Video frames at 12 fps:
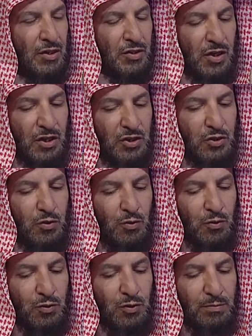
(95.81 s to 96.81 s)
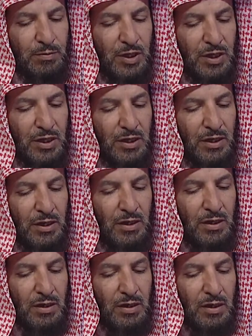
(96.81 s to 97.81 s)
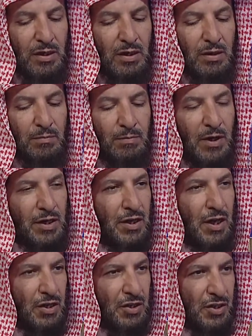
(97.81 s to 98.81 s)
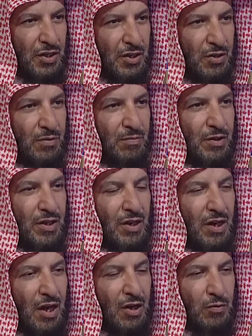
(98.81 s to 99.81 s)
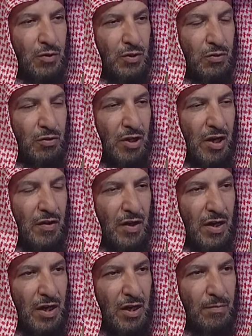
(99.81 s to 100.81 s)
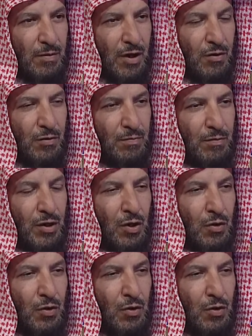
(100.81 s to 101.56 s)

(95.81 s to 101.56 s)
سيشعرون بمعنى العيد من خلال وصول هذا اللحم لهم